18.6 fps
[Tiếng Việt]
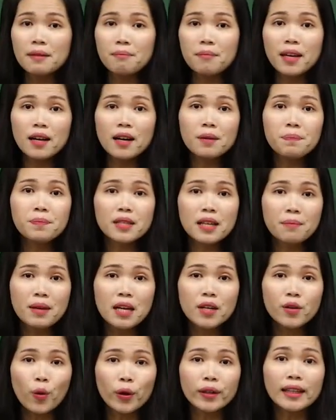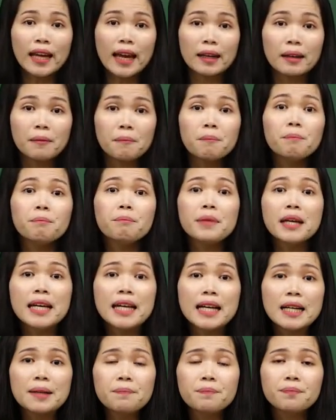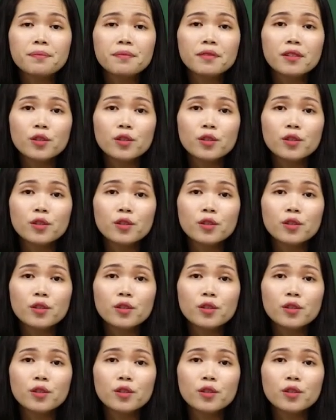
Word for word: biếc sẽ biến đổi thành nium.